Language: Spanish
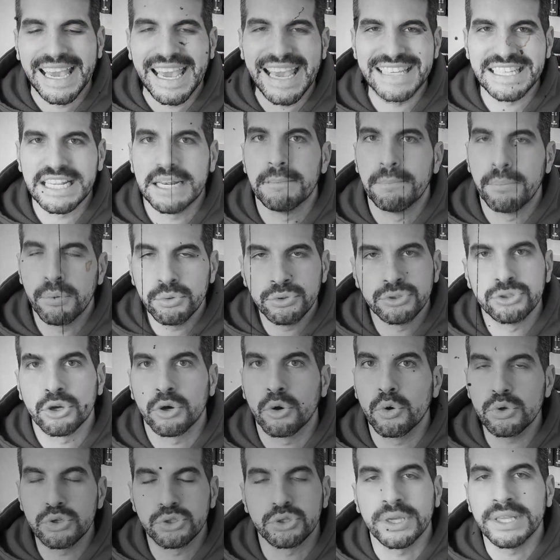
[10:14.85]
es el punto
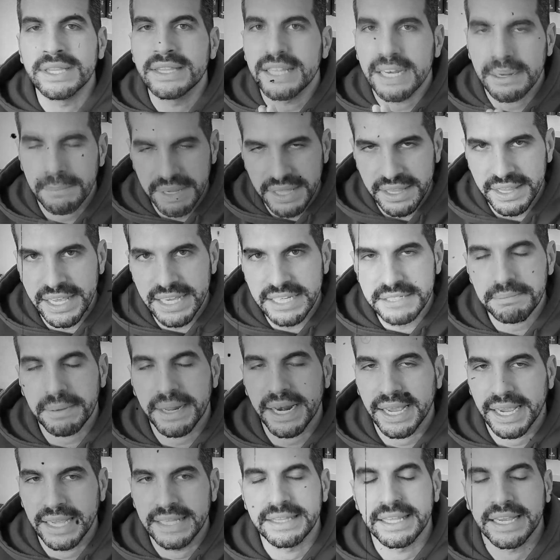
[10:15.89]
justo entre medias para
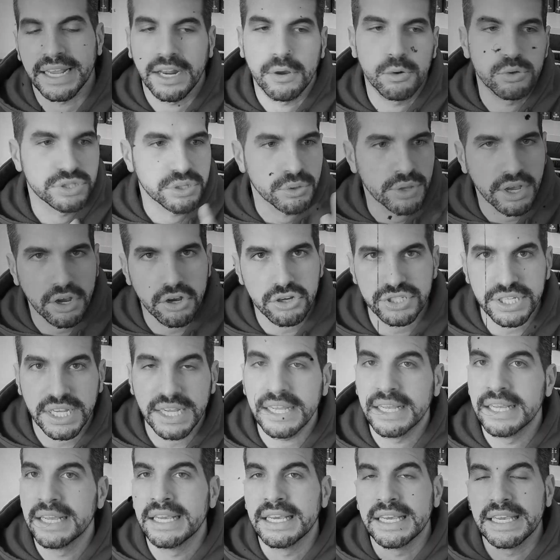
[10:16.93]
gente que le gusta una cosa
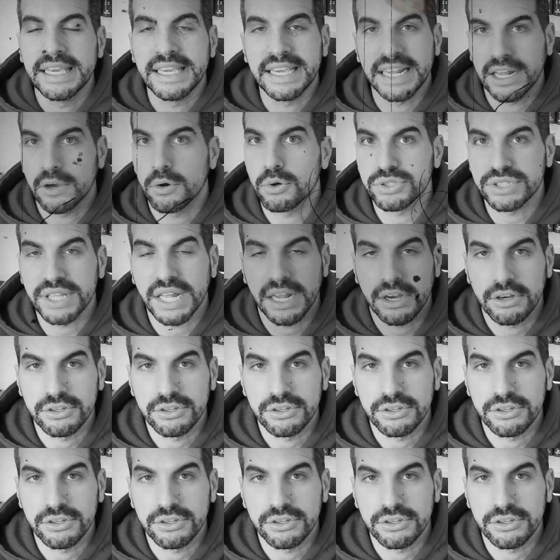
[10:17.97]
y que le gusta la